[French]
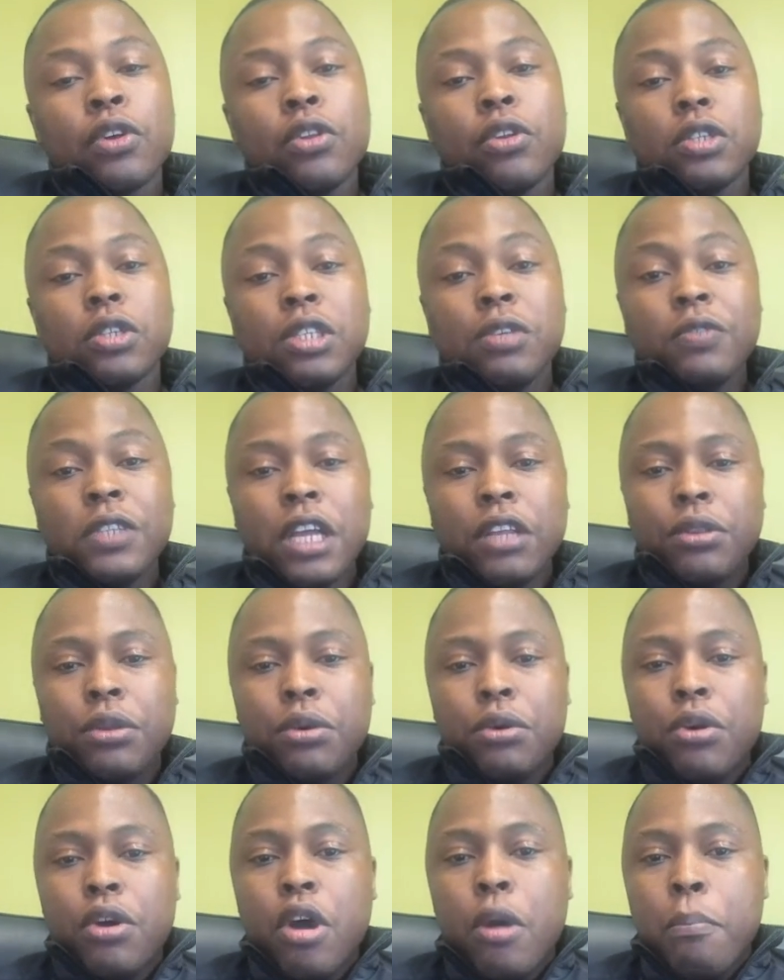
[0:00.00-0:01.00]
Donc, si vous êtes
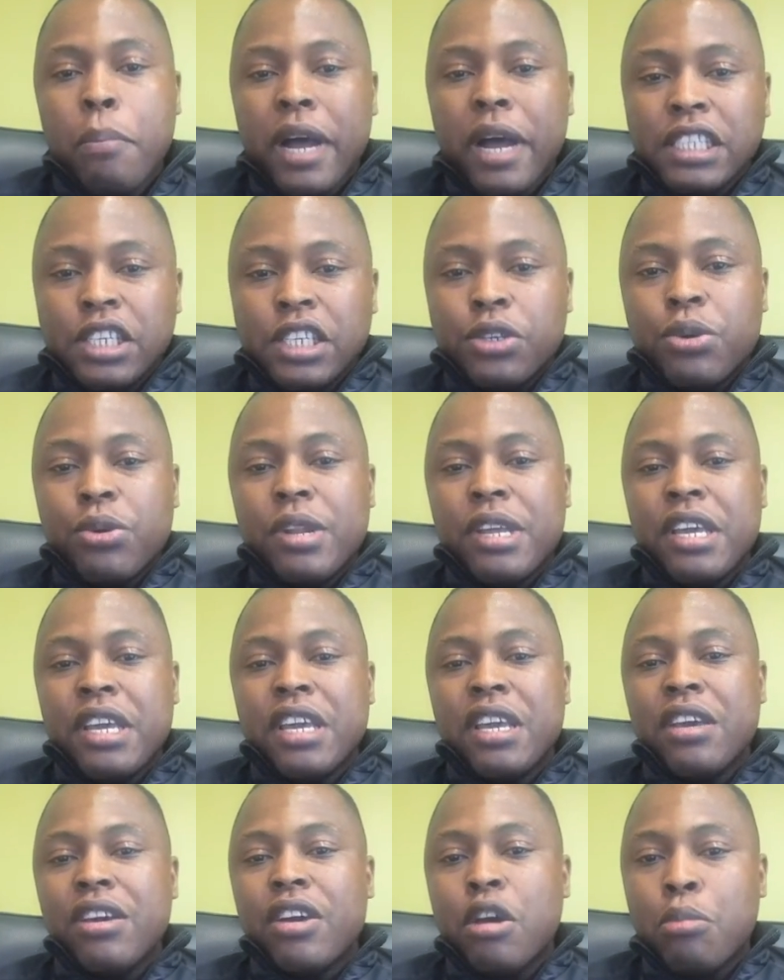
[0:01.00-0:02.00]
un
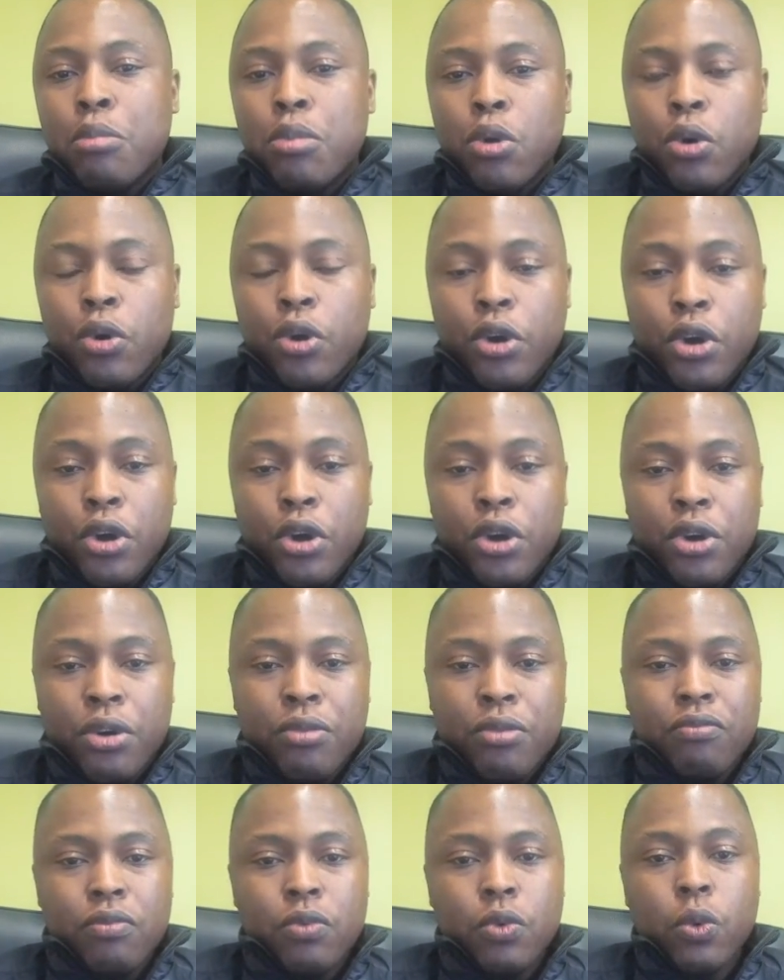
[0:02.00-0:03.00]
particulier, un blogueur
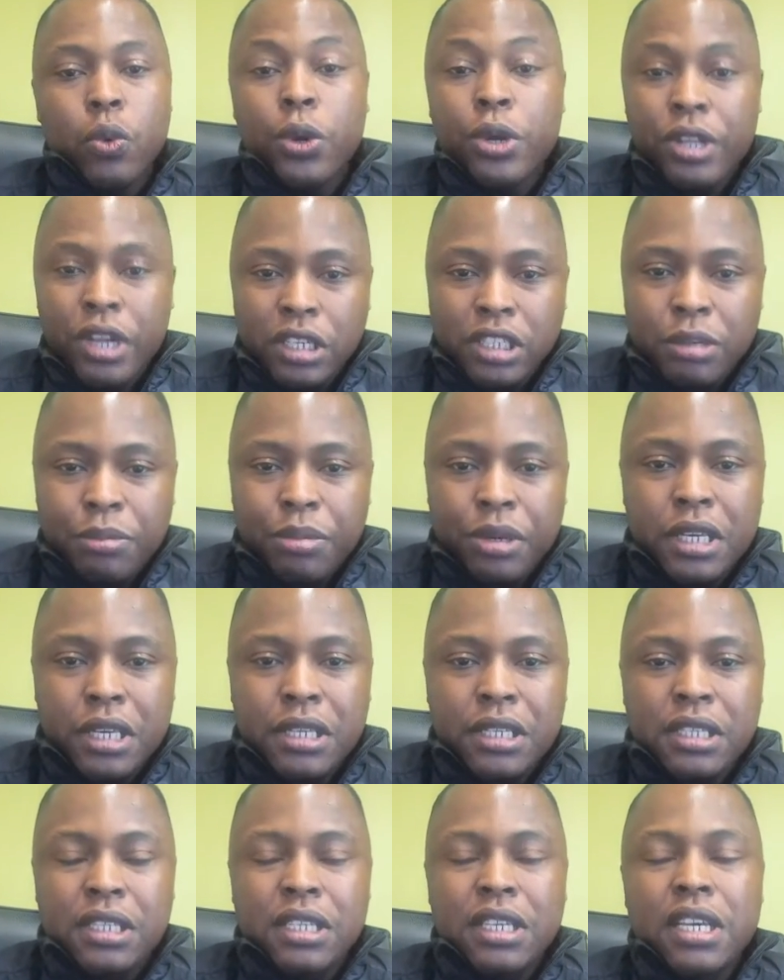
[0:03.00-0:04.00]
ou une
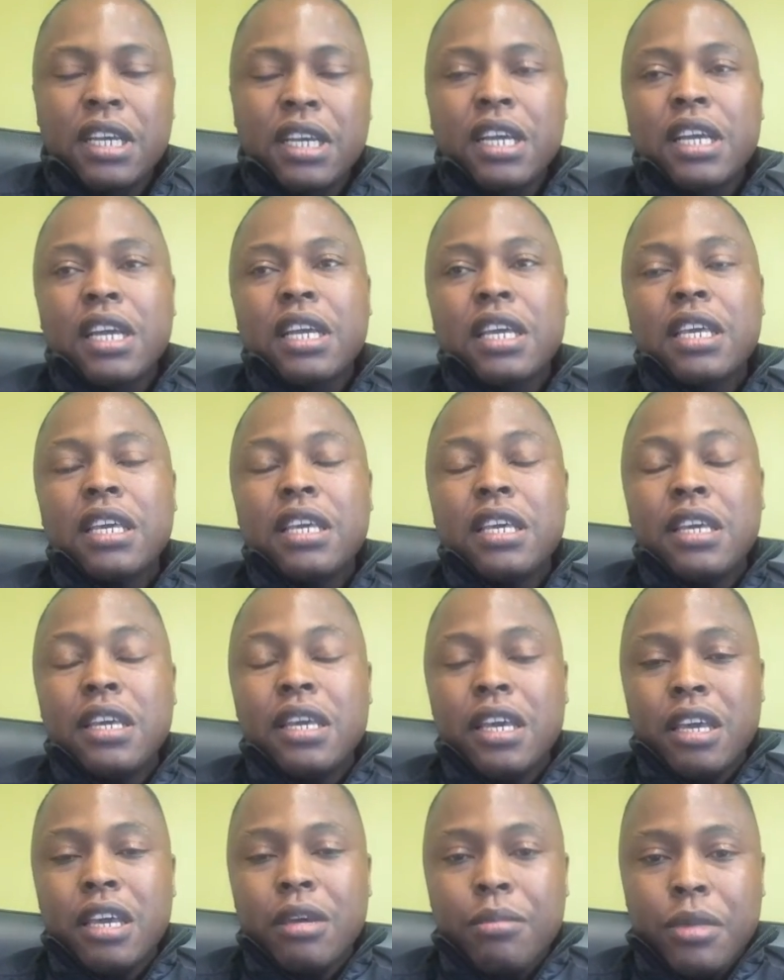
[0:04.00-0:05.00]
entreprise
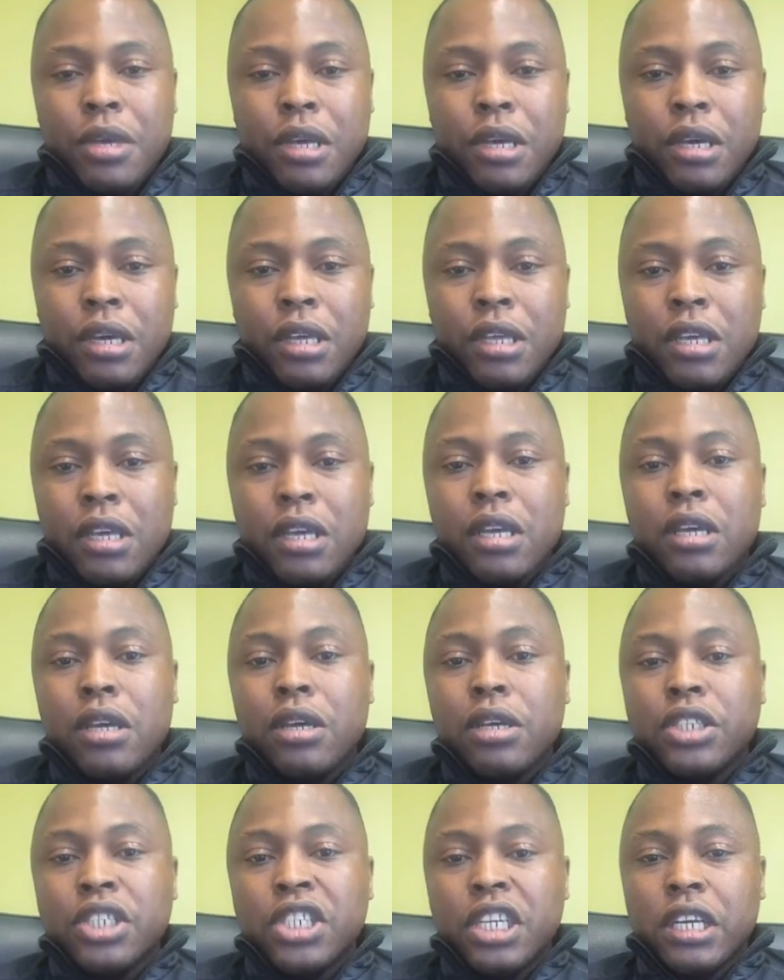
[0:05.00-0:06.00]
qui
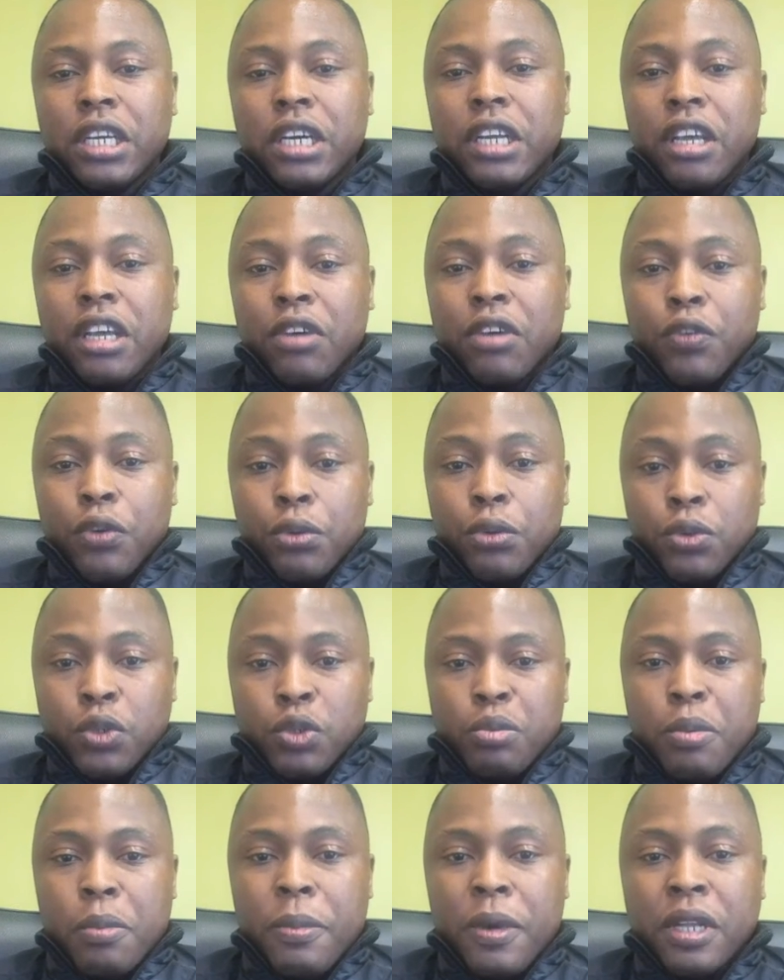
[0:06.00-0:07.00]
aimeriez générer des revenus
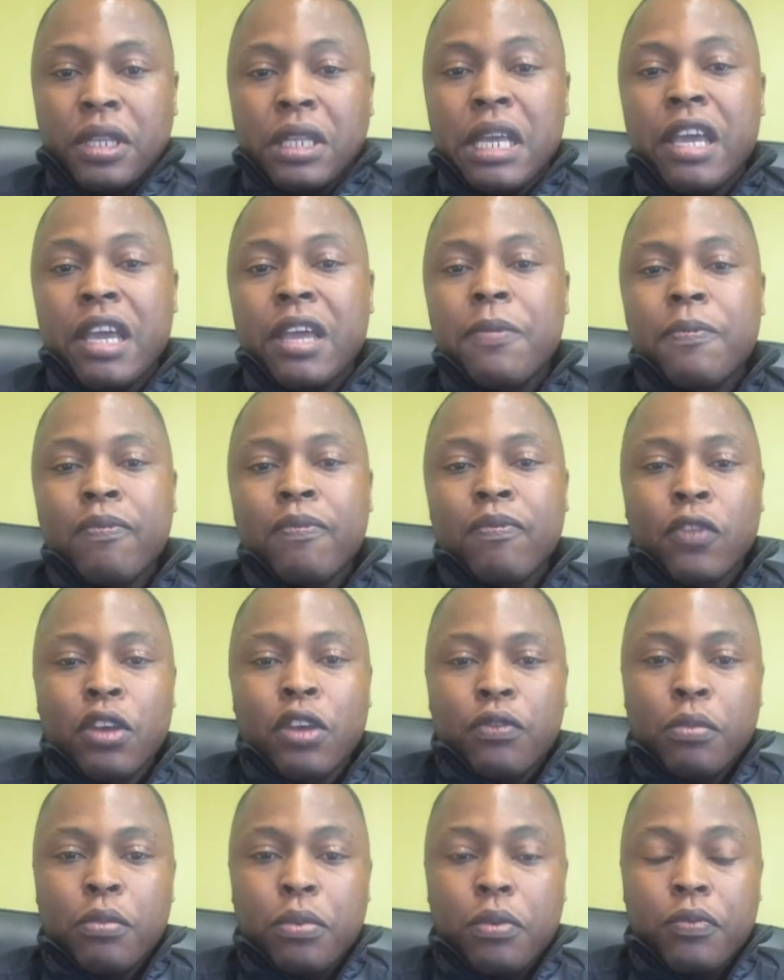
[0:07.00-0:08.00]
supplémentaires,
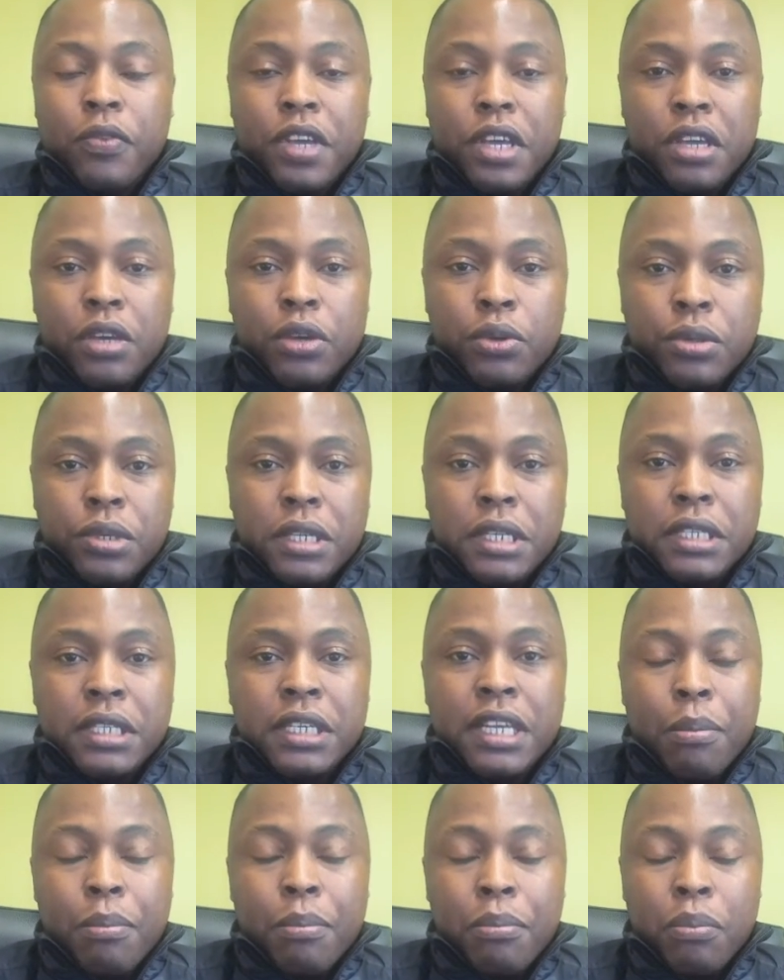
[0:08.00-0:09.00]
vous pouvez
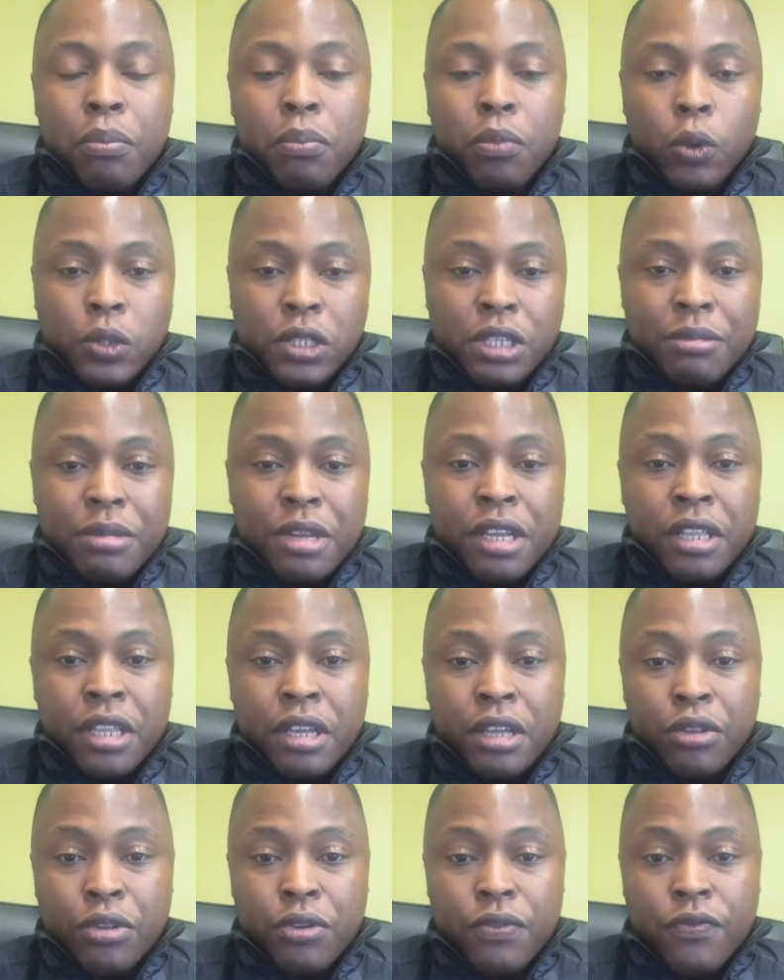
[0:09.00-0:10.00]
utiliser la
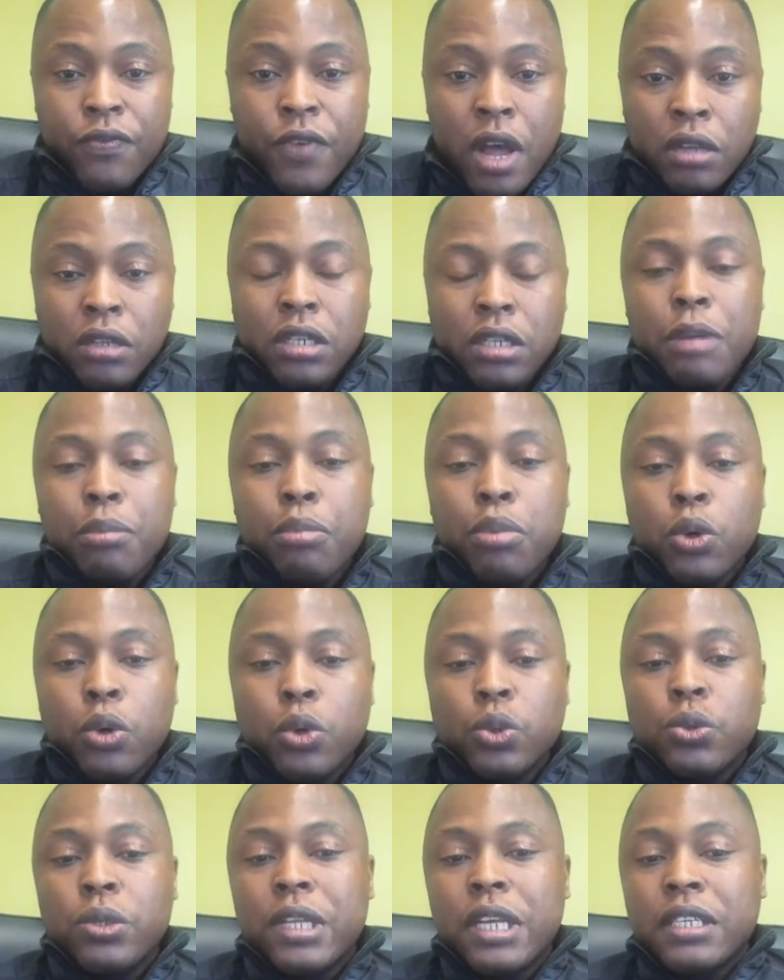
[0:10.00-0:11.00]
possibilité de vendre les
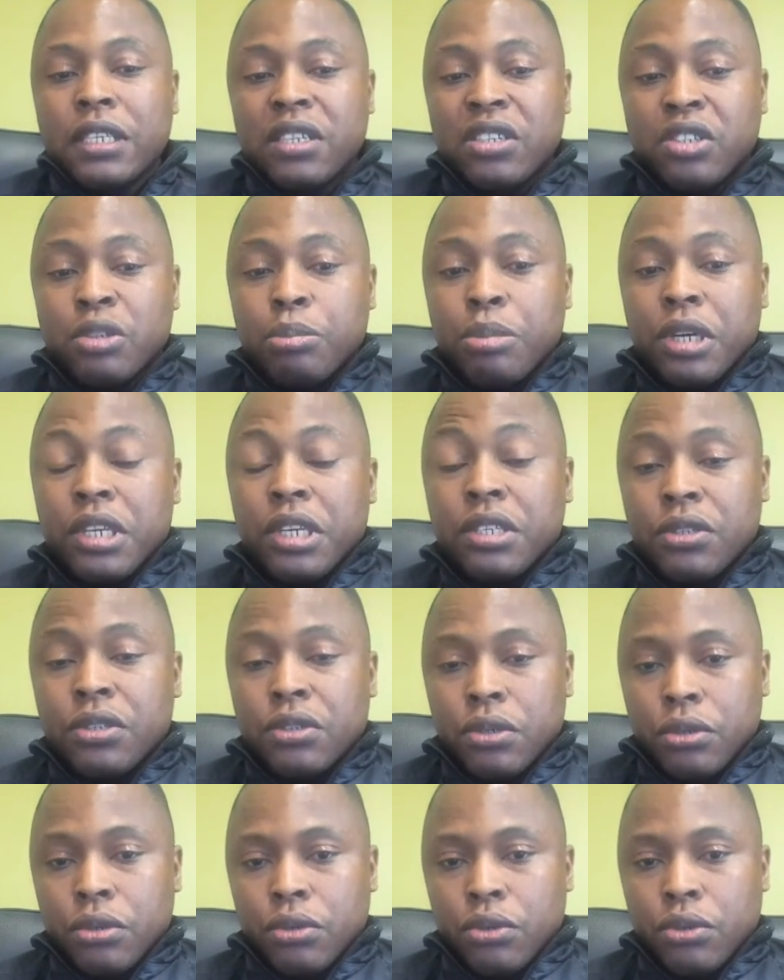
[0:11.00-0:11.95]
produits des entreprises